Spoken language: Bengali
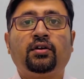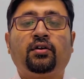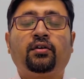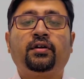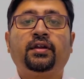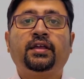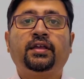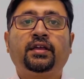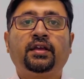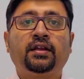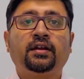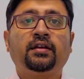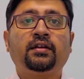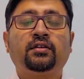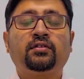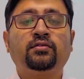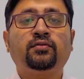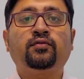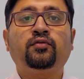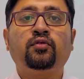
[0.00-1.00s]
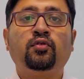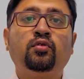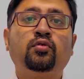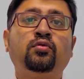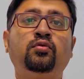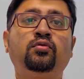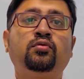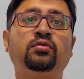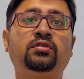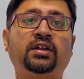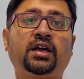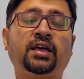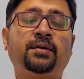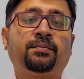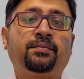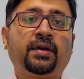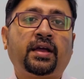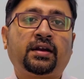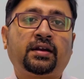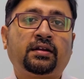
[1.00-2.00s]
অনেকের ফ্লু টাইপ
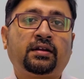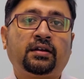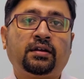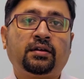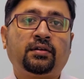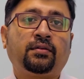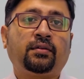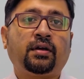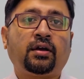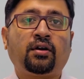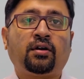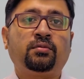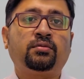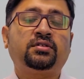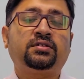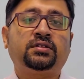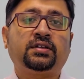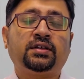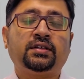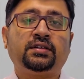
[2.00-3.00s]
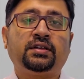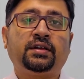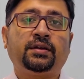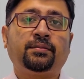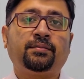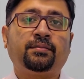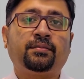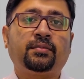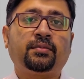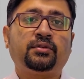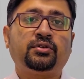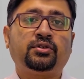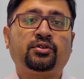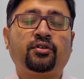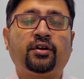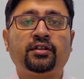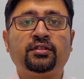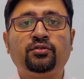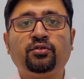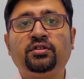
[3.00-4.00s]
একটা অবস্থা যে
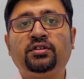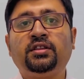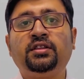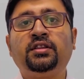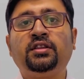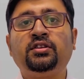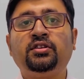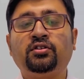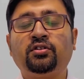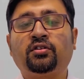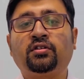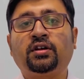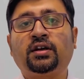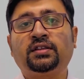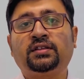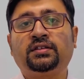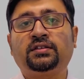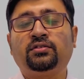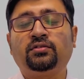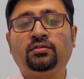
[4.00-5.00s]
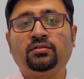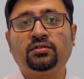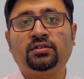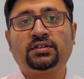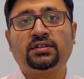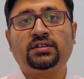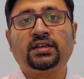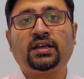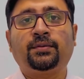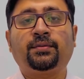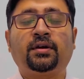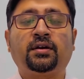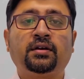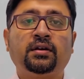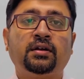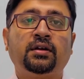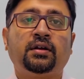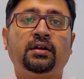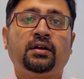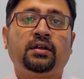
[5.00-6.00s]
কয়েক দুই তিন দিন জ্বর হচ্ছে আবার
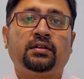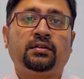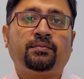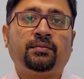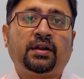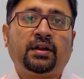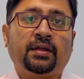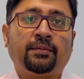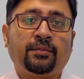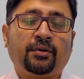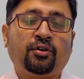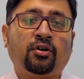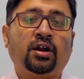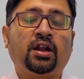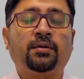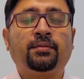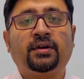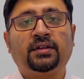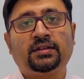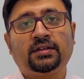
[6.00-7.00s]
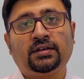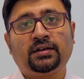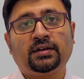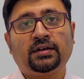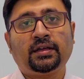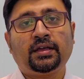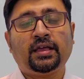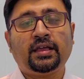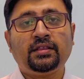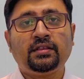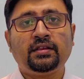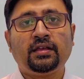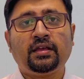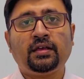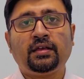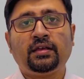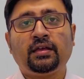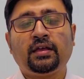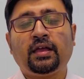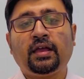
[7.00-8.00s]
মানে গলা ব্যথা এই
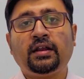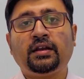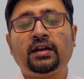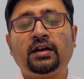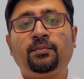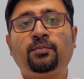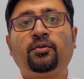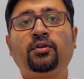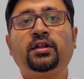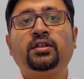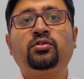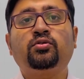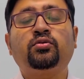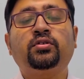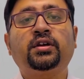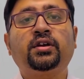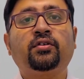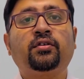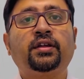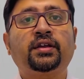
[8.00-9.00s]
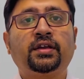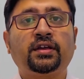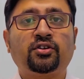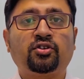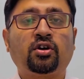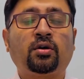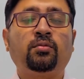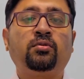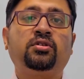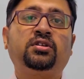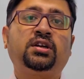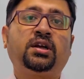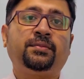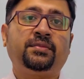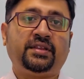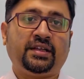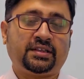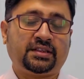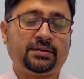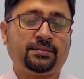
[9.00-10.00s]
এইটার পরে চোখে অনেকের সমস্যা
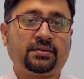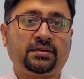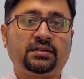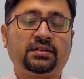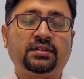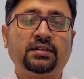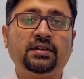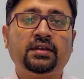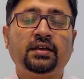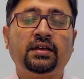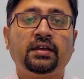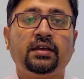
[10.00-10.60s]
আমি দেখতে পাচ্ছি